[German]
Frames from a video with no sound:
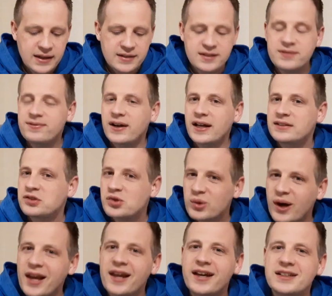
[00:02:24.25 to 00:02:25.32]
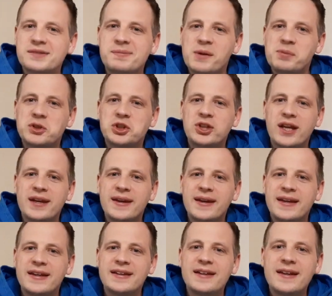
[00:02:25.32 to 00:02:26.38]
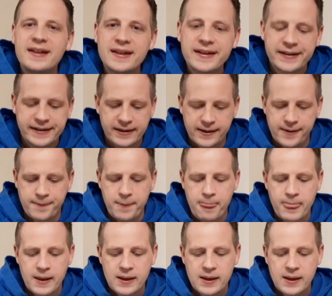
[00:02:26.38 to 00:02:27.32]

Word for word: Sie waren zuallererst mal beständig in der Lehre.